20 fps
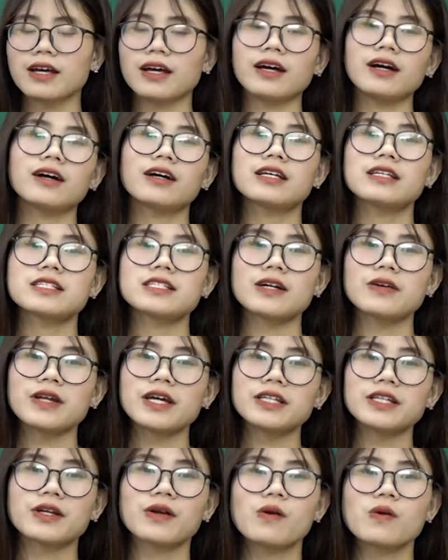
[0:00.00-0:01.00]
À, sau
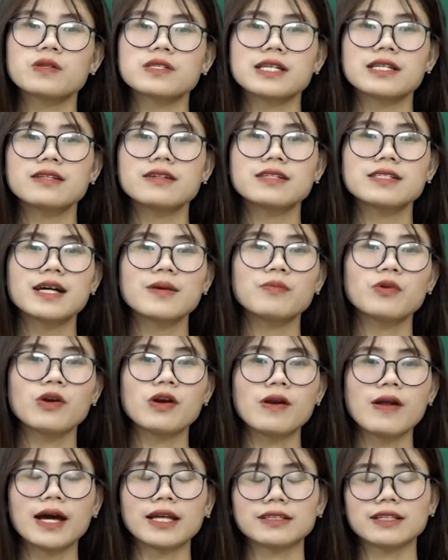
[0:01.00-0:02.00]
đây thì cô sẽ đưa ra một
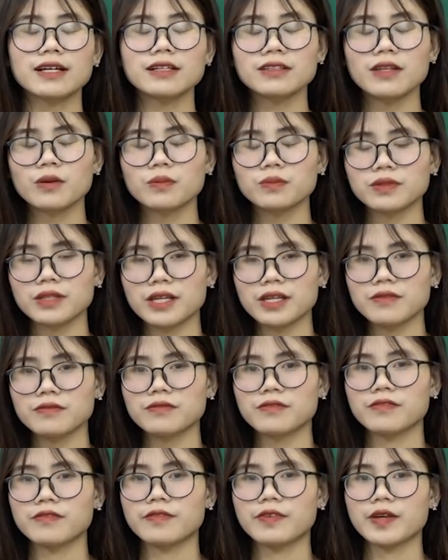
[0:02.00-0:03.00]
loạt các thông
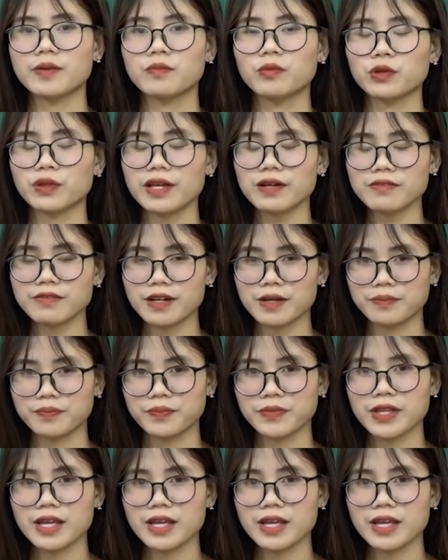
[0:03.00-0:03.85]
tin về một tác phẩm